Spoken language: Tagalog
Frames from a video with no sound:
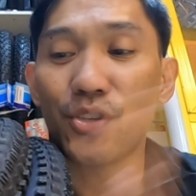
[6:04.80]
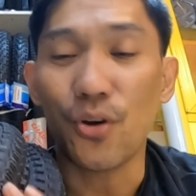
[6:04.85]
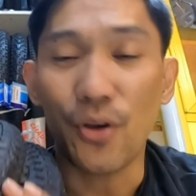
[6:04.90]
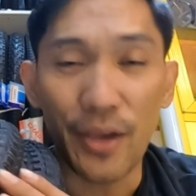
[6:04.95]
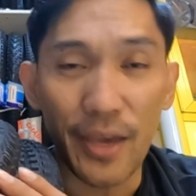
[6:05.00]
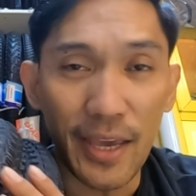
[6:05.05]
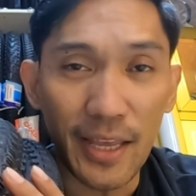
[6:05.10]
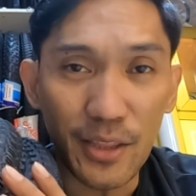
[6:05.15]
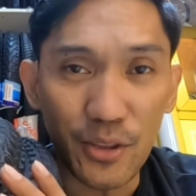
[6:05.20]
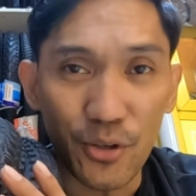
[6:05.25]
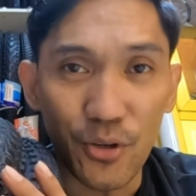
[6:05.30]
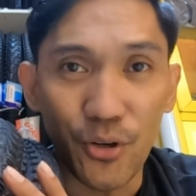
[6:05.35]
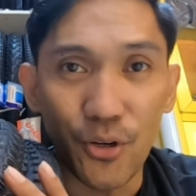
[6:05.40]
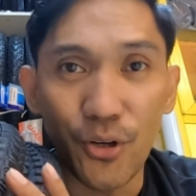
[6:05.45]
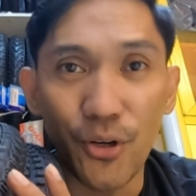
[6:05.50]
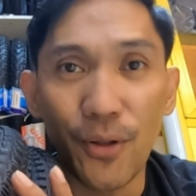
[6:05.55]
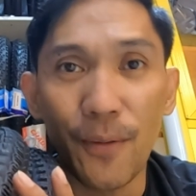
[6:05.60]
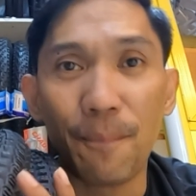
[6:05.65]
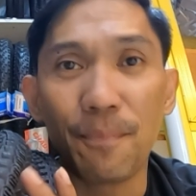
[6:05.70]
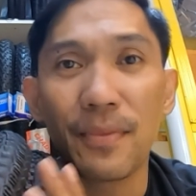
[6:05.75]
So,
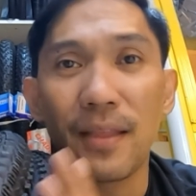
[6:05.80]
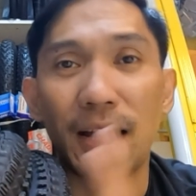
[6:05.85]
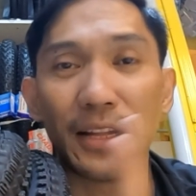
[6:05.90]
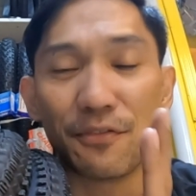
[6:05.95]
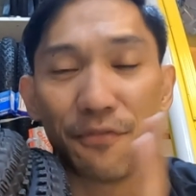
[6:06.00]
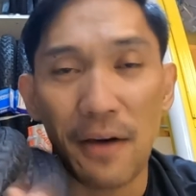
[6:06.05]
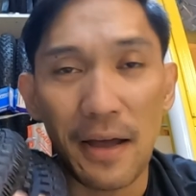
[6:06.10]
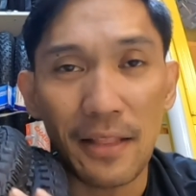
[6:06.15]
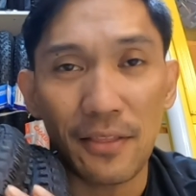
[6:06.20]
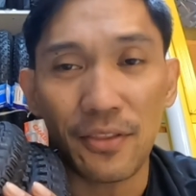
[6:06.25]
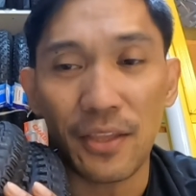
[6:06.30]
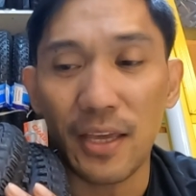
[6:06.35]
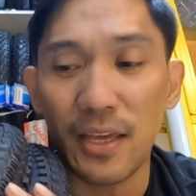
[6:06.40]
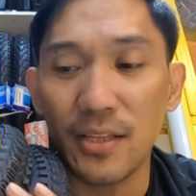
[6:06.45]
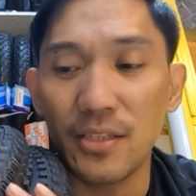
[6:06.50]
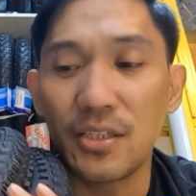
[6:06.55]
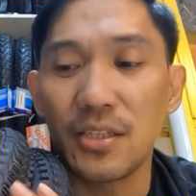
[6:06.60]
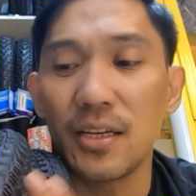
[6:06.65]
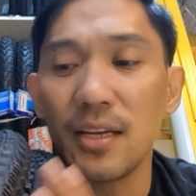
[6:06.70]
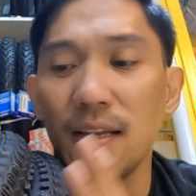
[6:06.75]
ito,
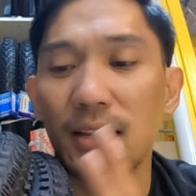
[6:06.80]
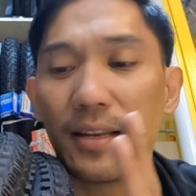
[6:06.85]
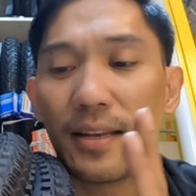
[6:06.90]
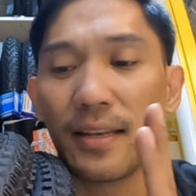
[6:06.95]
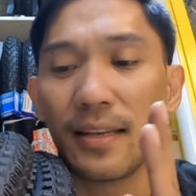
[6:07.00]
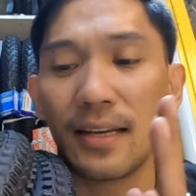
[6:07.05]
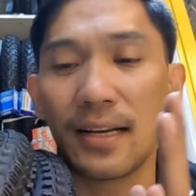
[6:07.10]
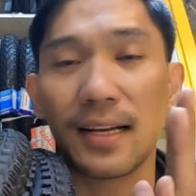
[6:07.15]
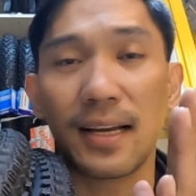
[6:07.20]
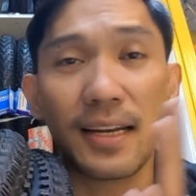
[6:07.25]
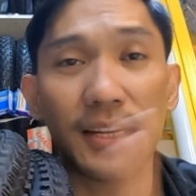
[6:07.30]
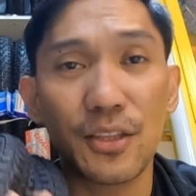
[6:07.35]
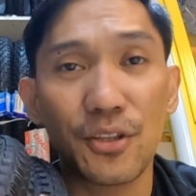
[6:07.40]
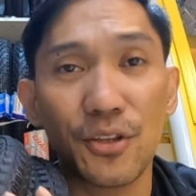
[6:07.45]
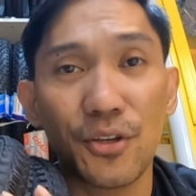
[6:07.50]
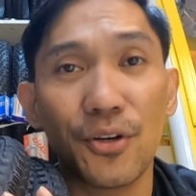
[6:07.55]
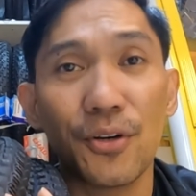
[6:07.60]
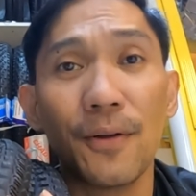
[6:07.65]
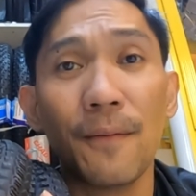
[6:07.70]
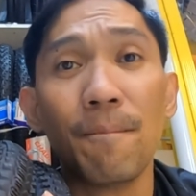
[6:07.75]
advantage ng
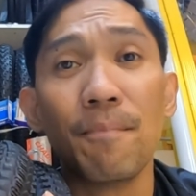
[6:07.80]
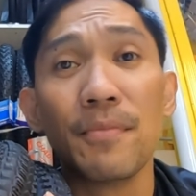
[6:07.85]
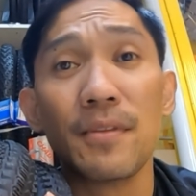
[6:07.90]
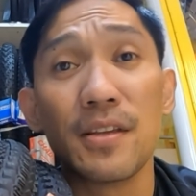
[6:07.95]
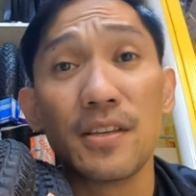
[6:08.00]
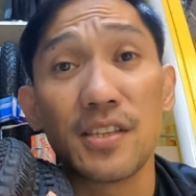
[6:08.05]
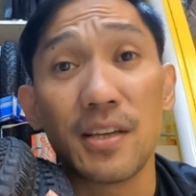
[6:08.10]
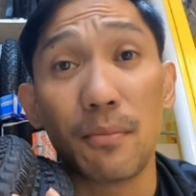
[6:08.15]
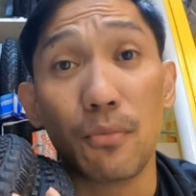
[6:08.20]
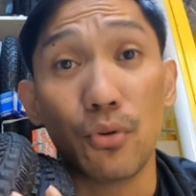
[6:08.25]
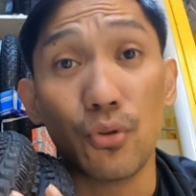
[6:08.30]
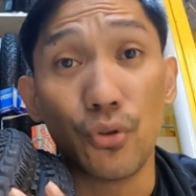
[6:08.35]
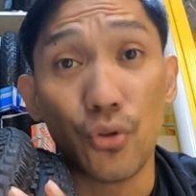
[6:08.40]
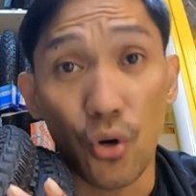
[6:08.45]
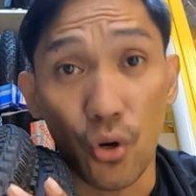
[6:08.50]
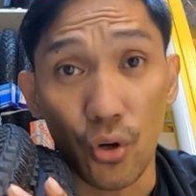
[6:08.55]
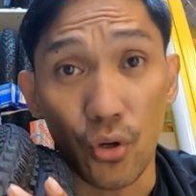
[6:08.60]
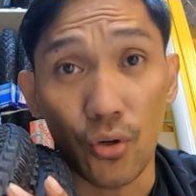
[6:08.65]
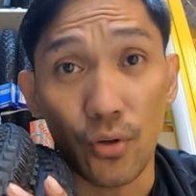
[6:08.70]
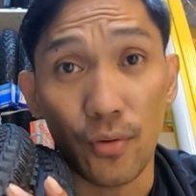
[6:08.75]
ganito sa
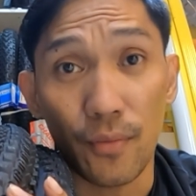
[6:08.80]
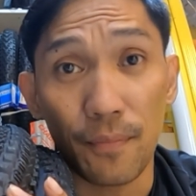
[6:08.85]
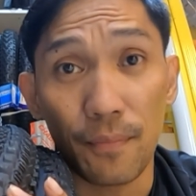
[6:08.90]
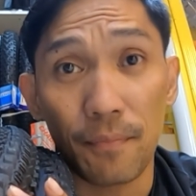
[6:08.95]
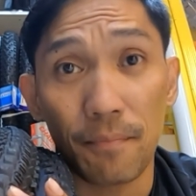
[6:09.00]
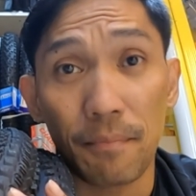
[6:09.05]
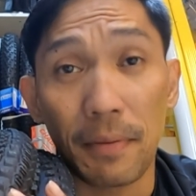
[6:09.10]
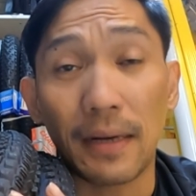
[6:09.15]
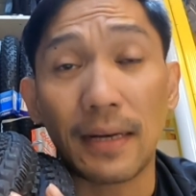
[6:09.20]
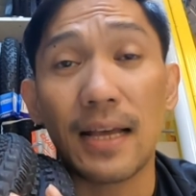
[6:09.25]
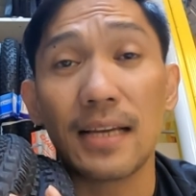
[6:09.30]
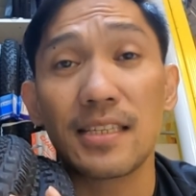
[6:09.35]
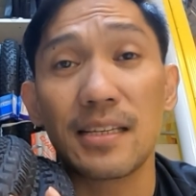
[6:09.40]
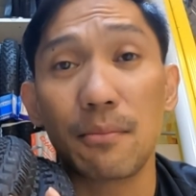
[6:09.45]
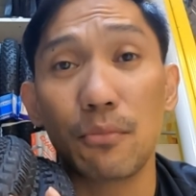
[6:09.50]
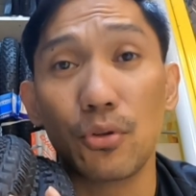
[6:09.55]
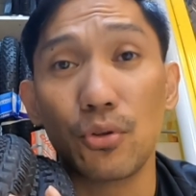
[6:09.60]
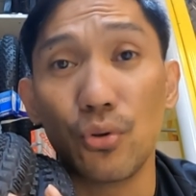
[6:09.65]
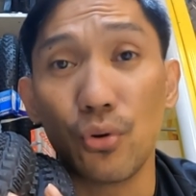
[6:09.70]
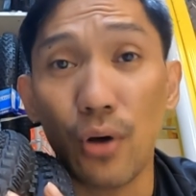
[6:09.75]
bundok. Pag nasa
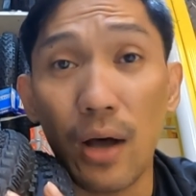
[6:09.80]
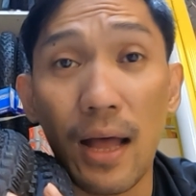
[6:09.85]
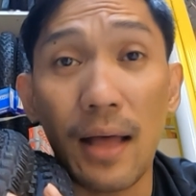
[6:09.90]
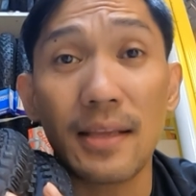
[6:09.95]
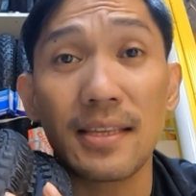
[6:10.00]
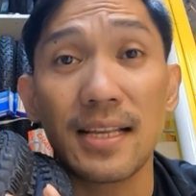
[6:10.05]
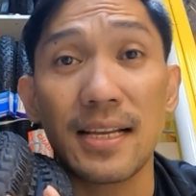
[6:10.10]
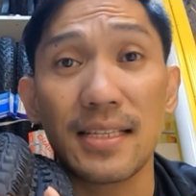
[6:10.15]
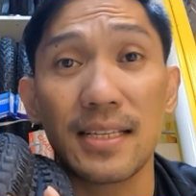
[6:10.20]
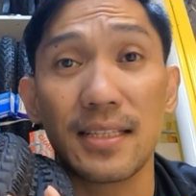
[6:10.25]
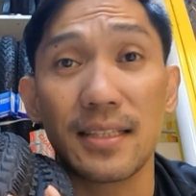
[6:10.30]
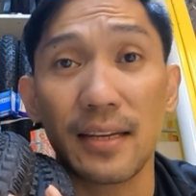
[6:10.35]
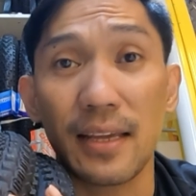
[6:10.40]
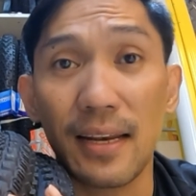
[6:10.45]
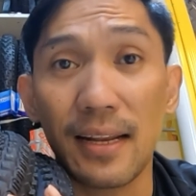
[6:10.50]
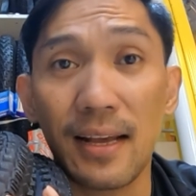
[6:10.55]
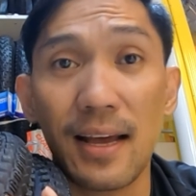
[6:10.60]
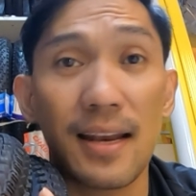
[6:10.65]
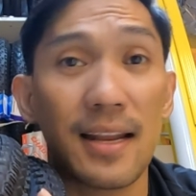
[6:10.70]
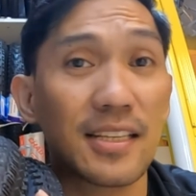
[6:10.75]
bundok ka, nasa
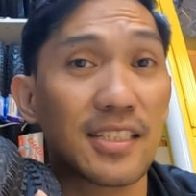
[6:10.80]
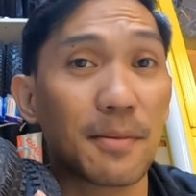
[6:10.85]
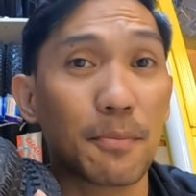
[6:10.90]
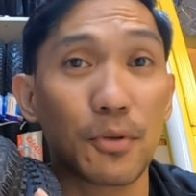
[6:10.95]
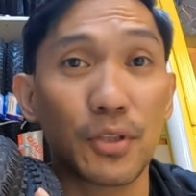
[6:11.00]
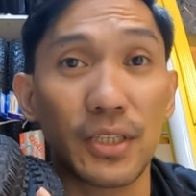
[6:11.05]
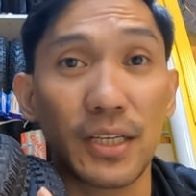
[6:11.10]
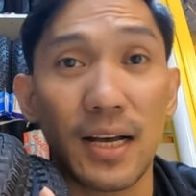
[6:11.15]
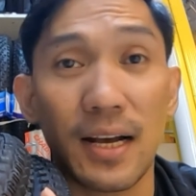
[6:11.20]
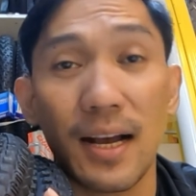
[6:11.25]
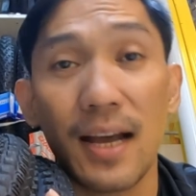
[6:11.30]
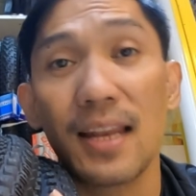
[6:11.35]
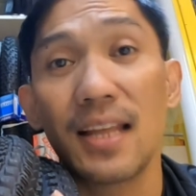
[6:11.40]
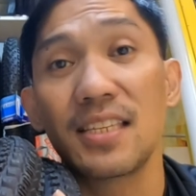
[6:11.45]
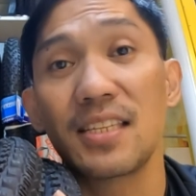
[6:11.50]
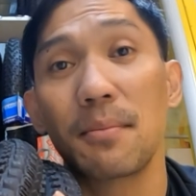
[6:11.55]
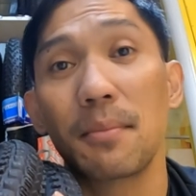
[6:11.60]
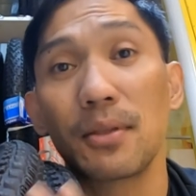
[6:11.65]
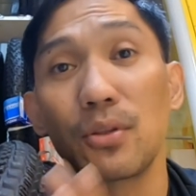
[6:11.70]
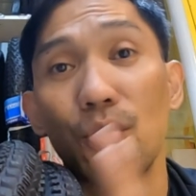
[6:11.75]
trail ka, nasa putikan ka,
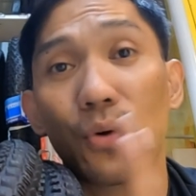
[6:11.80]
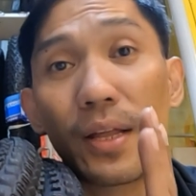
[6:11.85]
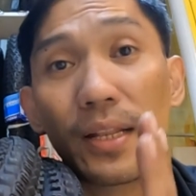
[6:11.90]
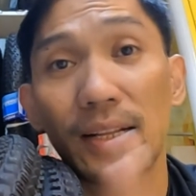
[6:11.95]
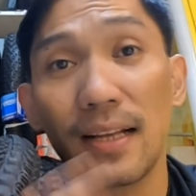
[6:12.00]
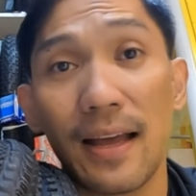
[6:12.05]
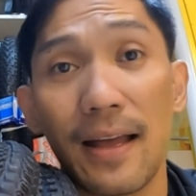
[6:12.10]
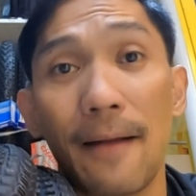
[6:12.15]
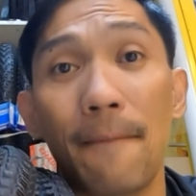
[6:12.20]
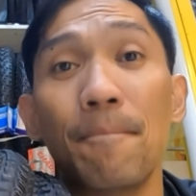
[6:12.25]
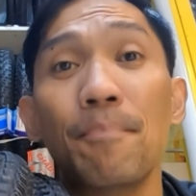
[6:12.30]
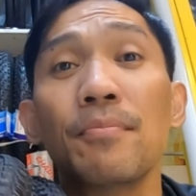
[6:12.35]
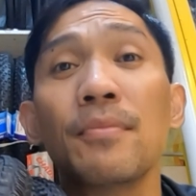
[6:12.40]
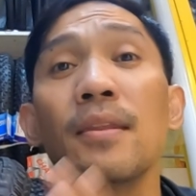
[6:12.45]
nasa batuhan ka.